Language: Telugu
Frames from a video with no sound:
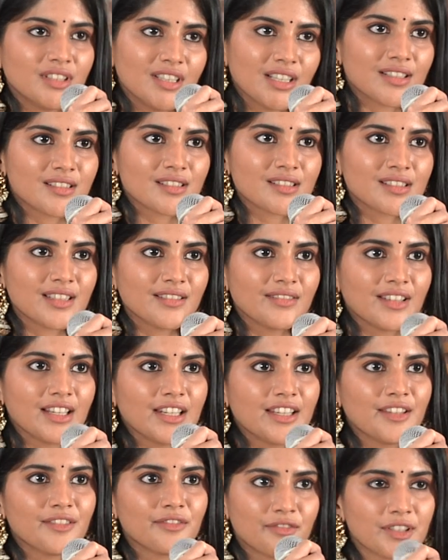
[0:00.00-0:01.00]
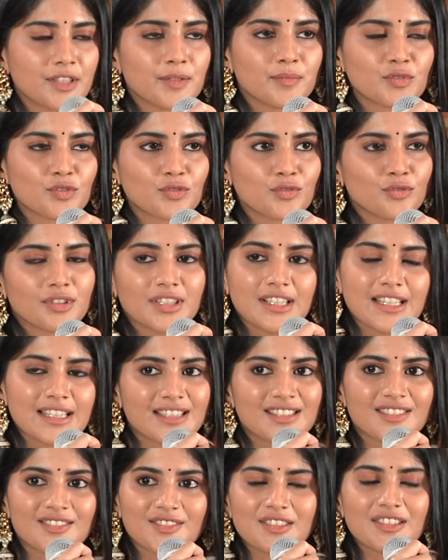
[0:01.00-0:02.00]
థియేటర్స్కి వెళ్ళి ఫిల్మ్స్ చూడండి
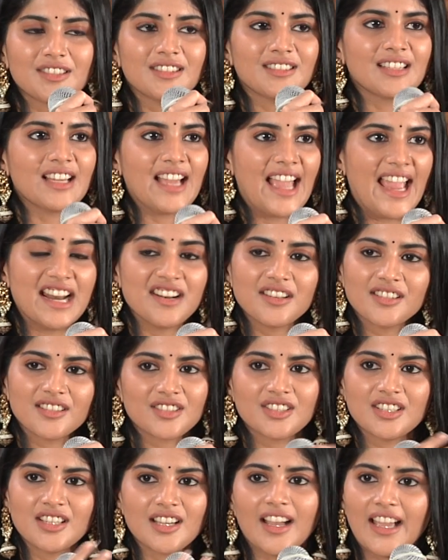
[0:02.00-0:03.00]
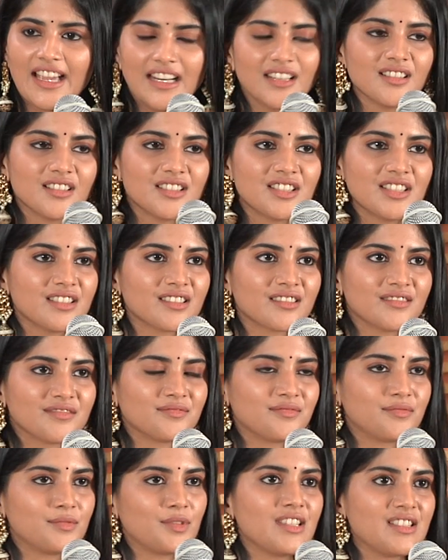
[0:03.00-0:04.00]
ఇట్స్ ద ఎనర్జీ ఆ ఎనర్జీ
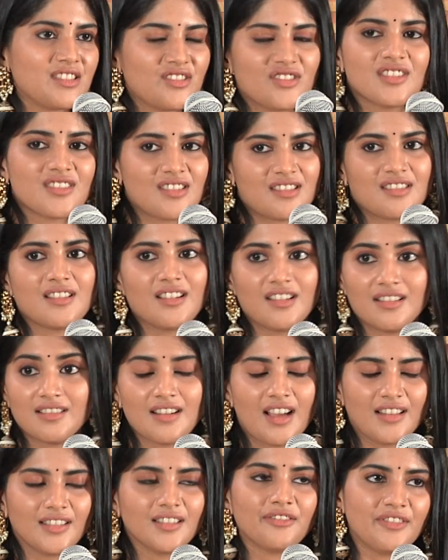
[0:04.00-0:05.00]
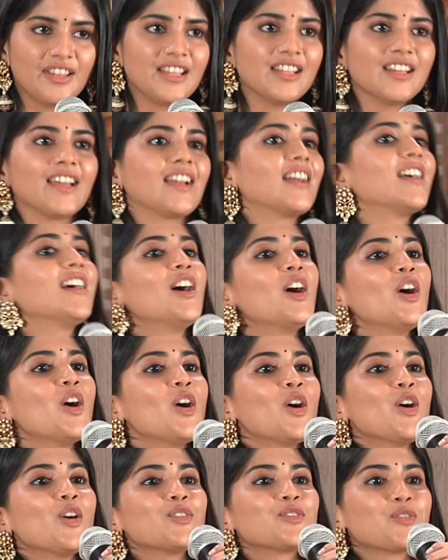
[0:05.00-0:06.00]
ఇస్ జస్ట్ నదర్ ఫీలింగ్
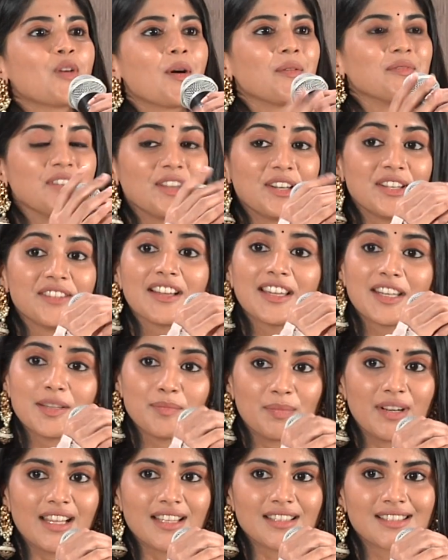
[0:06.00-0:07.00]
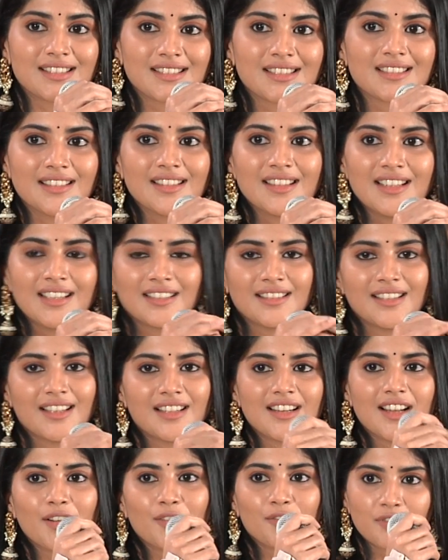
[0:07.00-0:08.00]
సో ఐఎమ్ వెరీ వెరీ బ్లెస్డ్
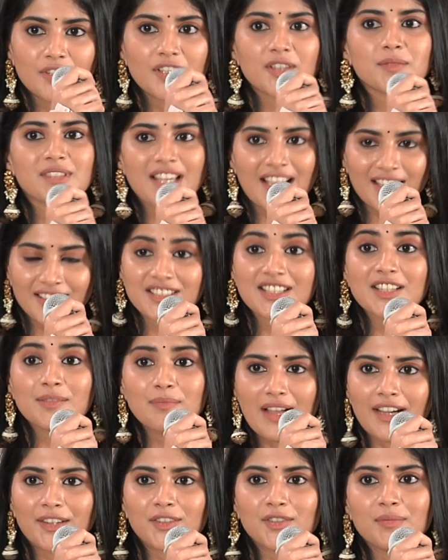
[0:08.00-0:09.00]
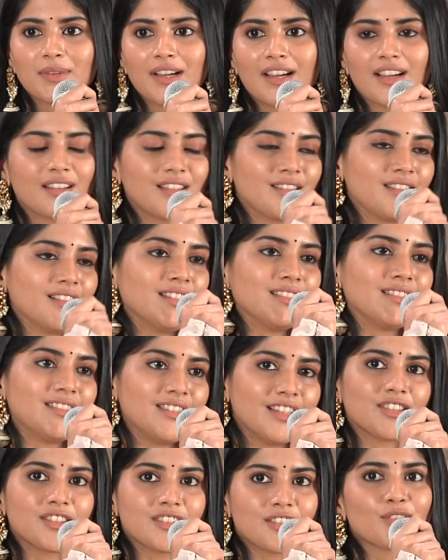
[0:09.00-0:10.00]
దట్ నా ఫిల్మ్స్ యాక్చువల్లీ బ్యాక్ టు బ్యాక్
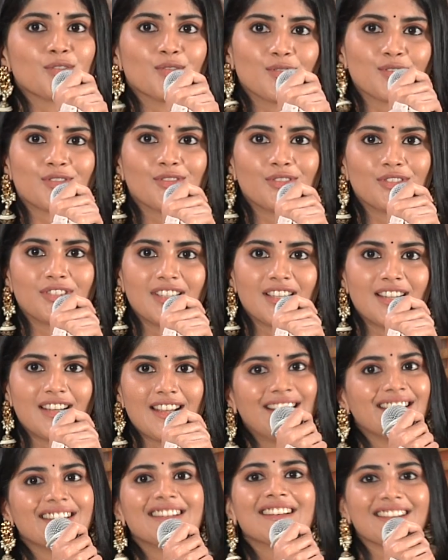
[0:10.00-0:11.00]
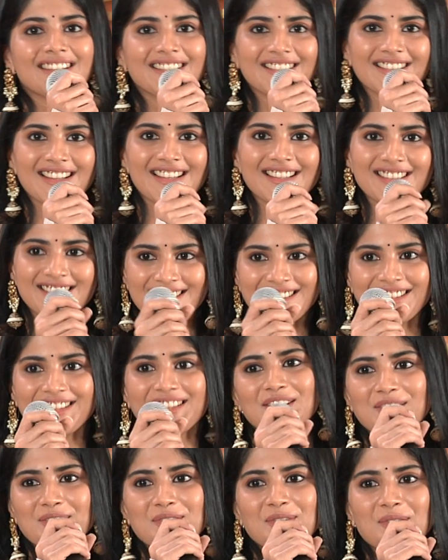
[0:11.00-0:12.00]
థియేటర్స్లో వస్తుంది అని ఐ డెంట్ రియలైజ్ ఇట్
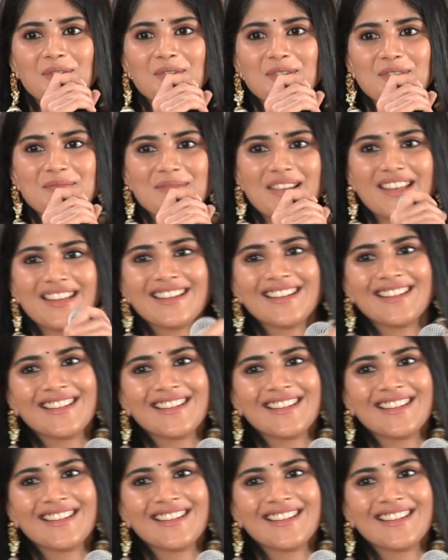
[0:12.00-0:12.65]
టిల్ యూ టోల్డ్ మీ